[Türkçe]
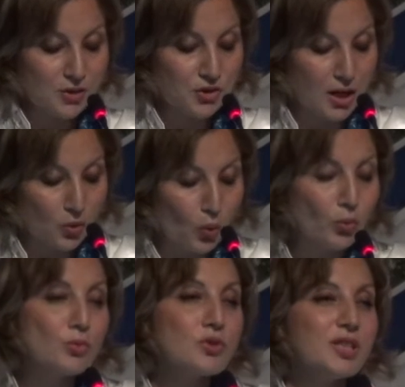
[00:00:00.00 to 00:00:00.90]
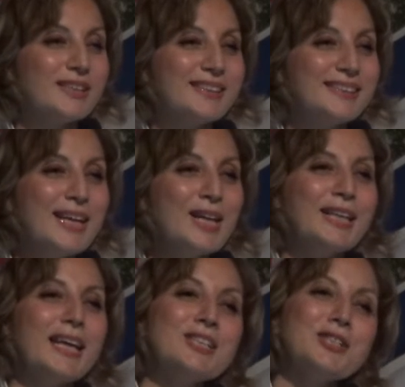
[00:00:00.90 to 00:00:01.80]
Yaşar Oğuzcan'ın
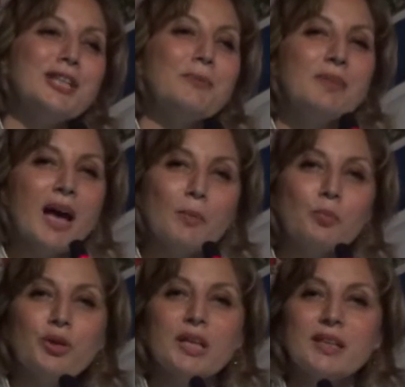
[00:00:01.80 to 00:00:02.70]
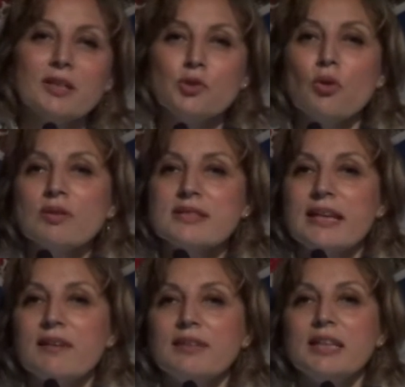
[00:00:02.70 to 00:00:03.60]
gençliğimden bu yana çok
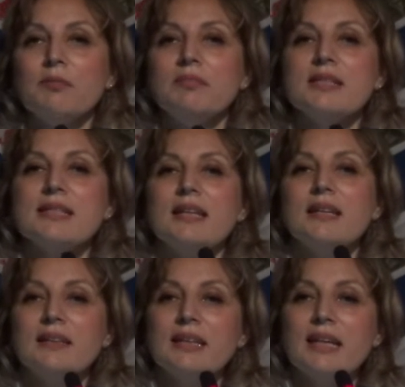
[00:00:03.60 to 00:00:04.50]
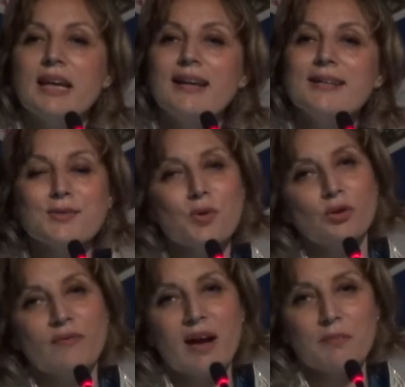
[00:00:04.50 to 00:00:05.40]
sevdiğim dizeleriyle
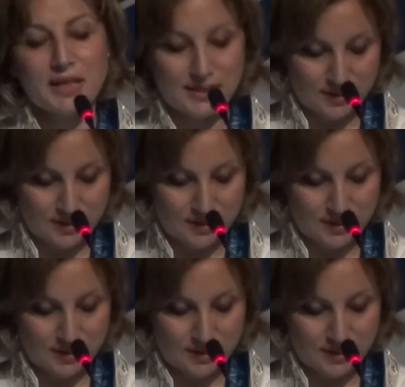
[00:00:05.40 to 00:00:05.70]
son vermek